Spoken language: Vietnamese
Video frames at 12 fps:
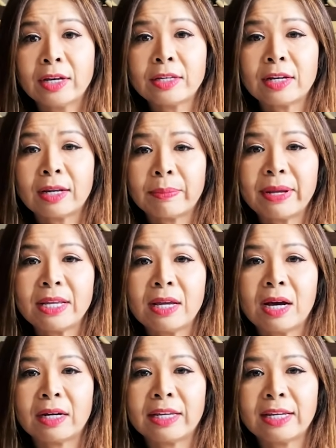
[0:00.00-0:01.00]
Cho nên bây
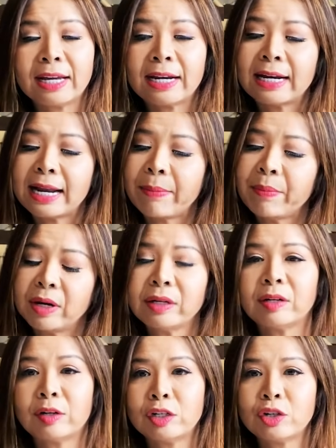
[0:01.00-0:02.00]
giờ khi Canada mở
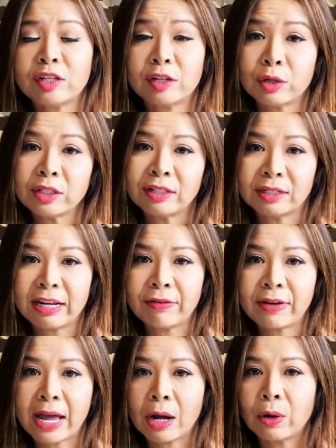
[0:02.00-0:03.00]
cửa cho những đối tượng này
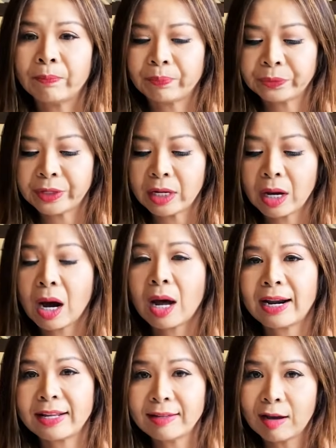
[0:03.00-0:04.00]
vào thì họ
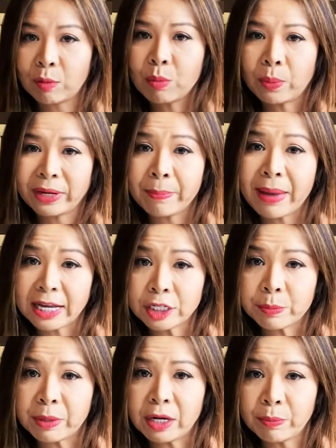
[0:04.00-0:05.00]
lại nhận một cái
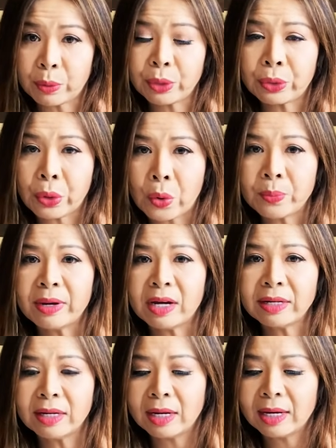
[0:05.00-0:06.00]
batch mới, một cái rổ
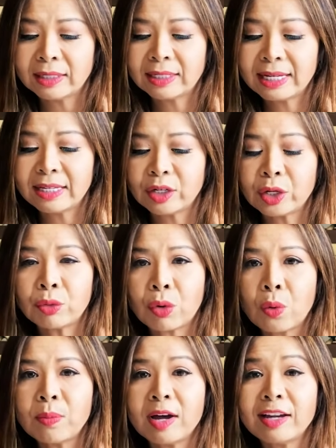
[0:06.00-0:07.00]
mới. Thì những cái
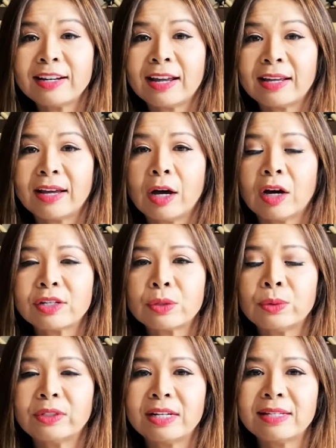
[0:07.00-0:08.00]
rổ mới này á, họ sẽ
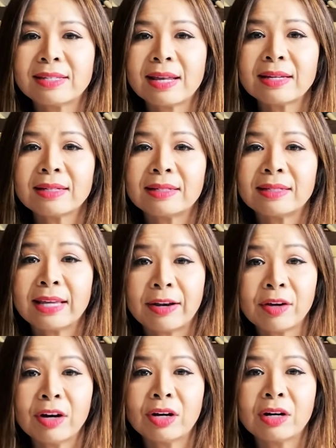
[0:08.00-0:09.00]
ưu tiên xét nhanh
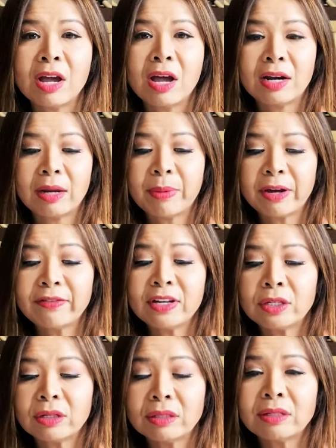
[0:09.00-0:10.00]
hơn là bởi vì
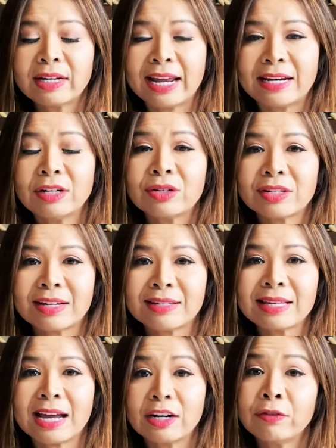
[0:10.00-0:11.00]
những người này đã được sẵn
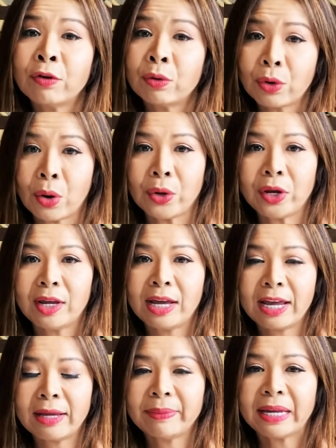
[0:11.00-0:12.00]
sàng đi vô rồi
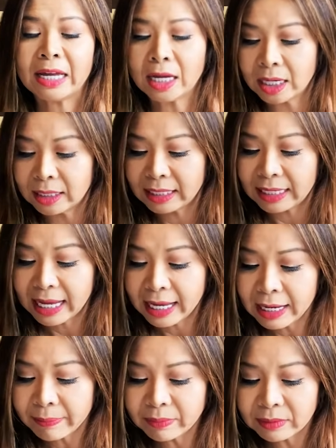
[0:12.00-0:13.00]
em ha. Thì
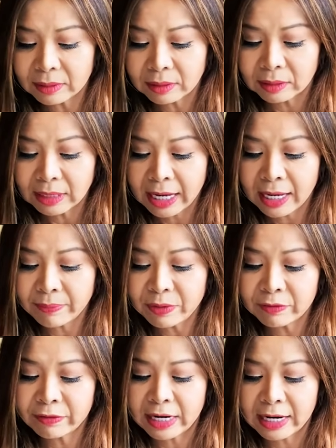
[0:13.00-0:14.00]
em em
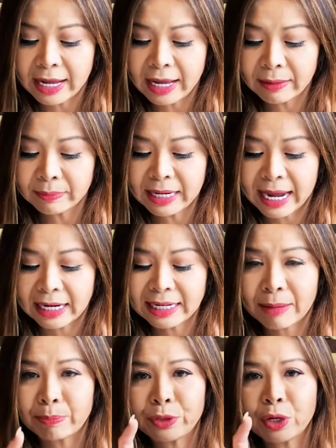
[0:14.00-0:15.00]
như vậy là em đã
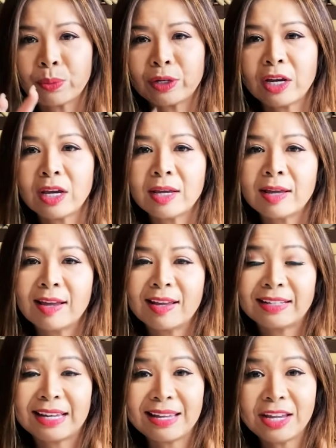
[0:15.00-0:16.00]
nằm trong cái
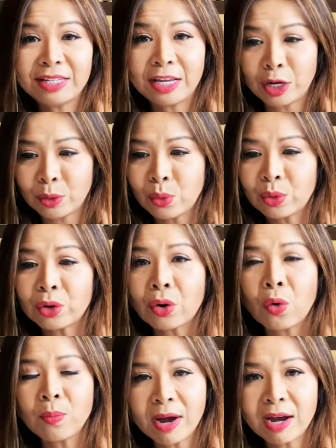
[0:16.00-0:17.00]
cái diện của cái
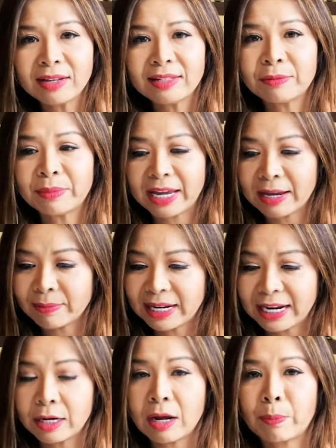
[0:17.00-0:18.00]
rổ mới nhưng mà em
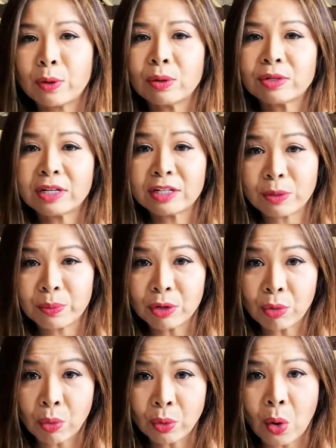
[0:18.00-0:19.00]
lại nộp cái hồ sơ trong cái
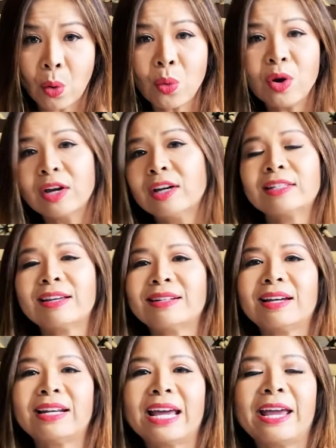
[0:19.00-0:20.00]
rổ cũ, cho
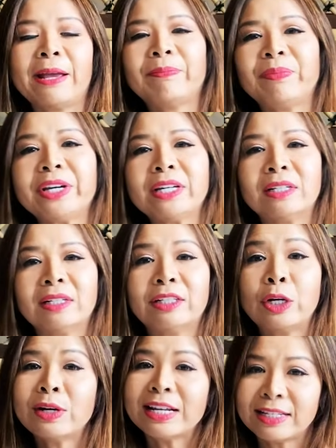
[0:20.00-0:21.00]
nên em á,
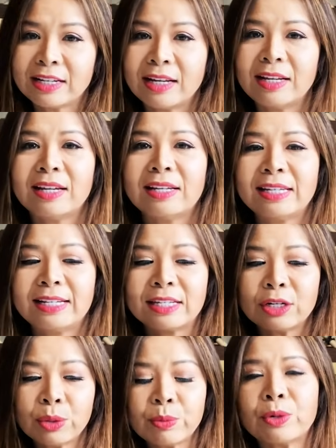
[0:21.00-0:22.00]
nếu là chị chị
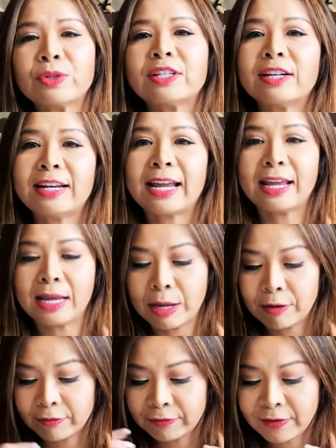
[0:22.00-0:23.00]
sẽ rút hồ sơ này
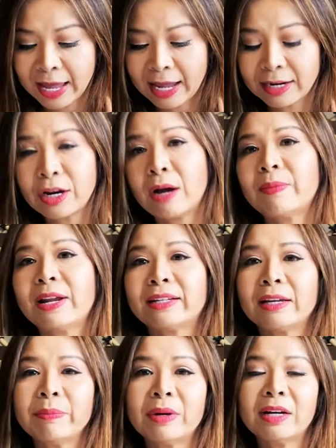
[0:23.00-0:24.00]
và nộp lại
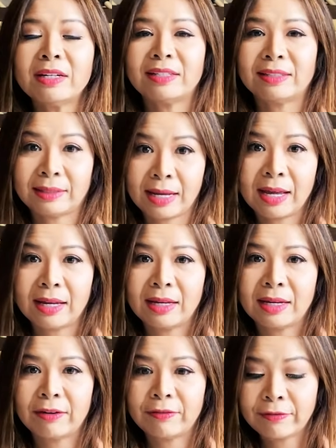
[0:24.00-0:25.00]
cái mới nha,
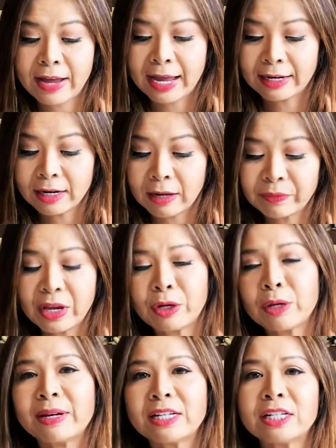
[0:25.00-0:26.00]
và nộp theo
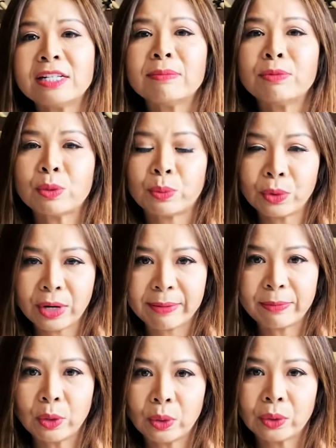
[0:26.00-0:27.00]
cái bằng chứng tiêm chủng của
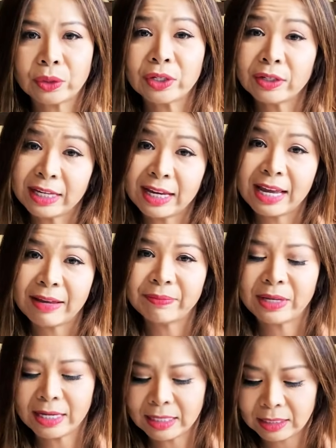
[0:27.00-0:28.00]
em luôn, ok em
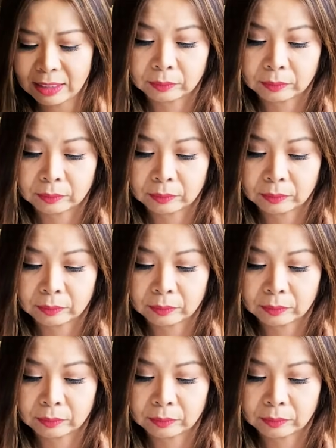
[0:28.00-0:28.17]
ha.